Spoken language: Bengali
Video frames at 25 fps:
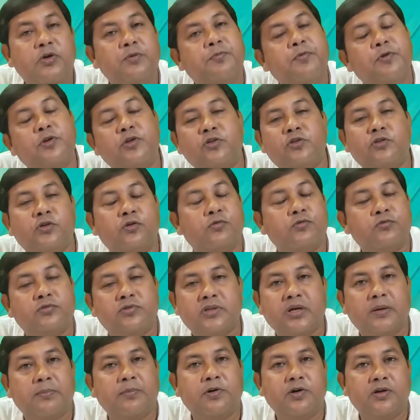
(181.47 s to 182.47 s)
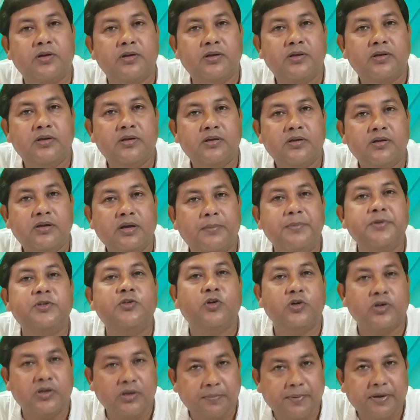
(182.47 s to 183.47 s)
বৈপরীত্য উত্তাপ হয় আমি
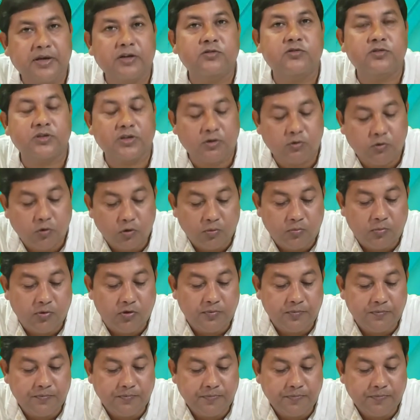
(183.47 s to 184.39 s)
সংক্ষেপে আলোচনা করব